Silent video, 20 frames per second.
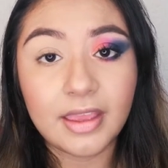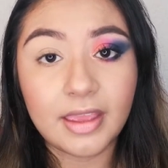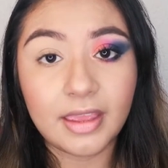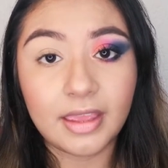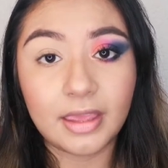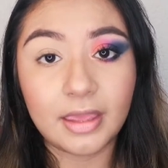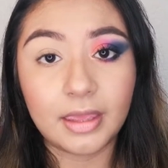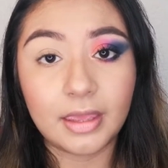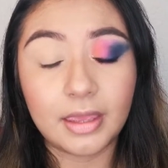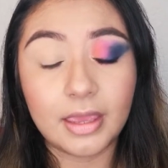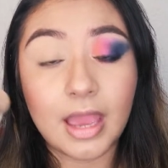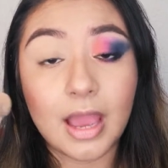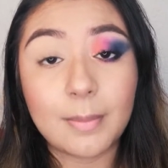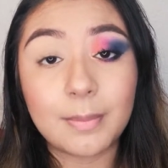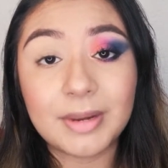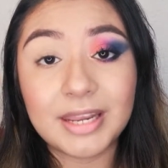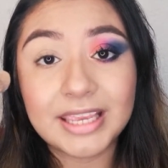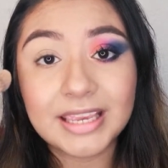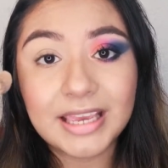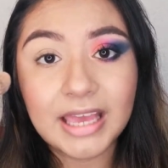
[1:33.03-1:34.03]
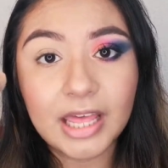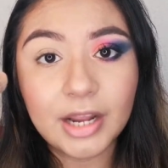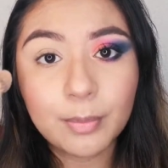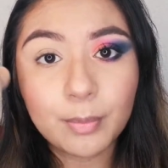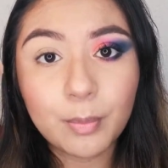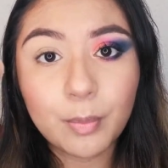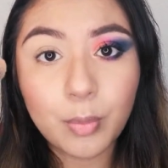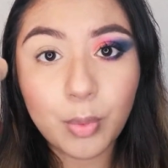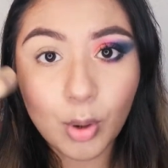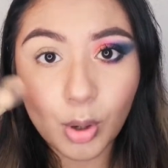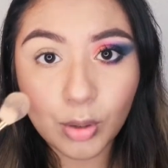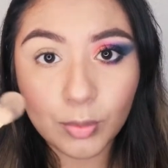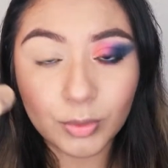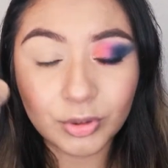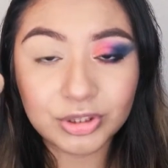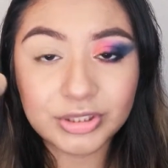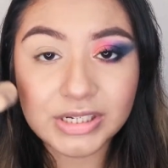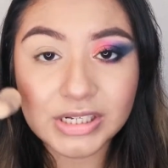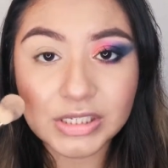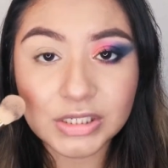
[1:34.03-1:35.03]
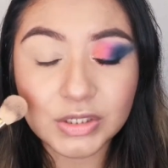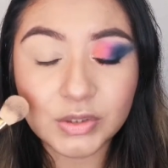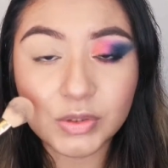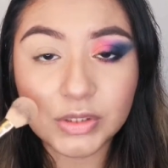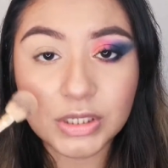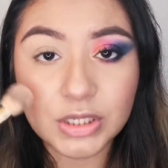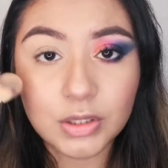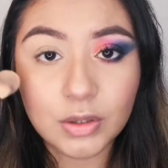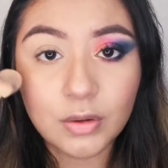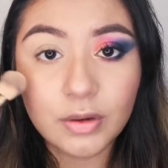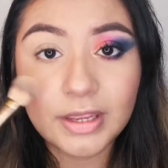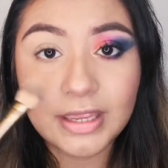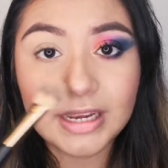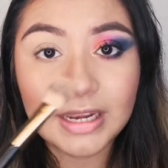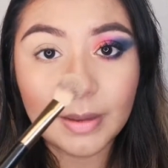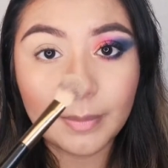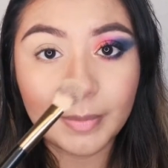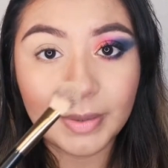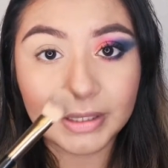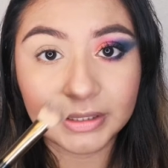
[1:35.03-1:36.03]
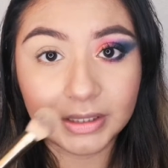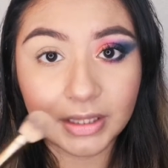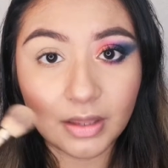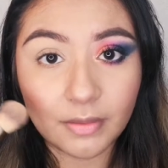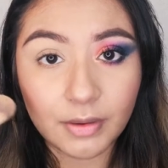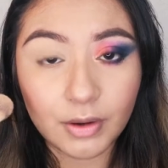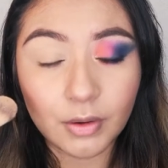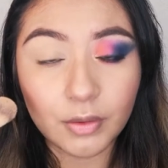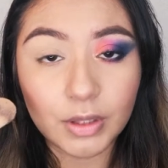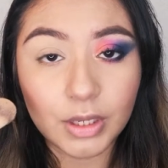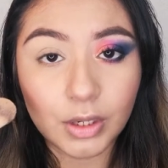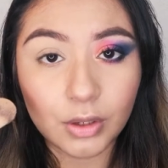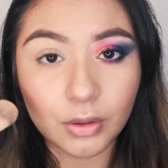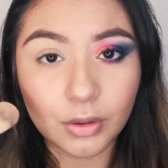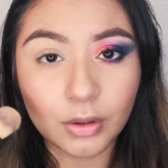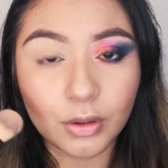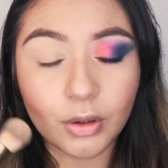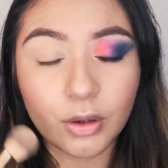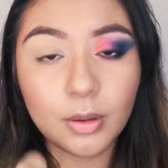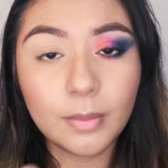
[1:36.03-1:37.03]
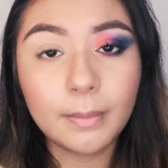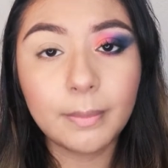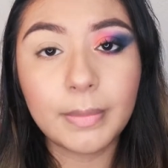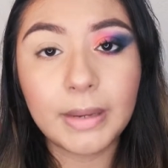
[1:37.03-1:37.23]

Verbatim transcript: eh, aplicar polvo translúcido en la parte de abajo del ojo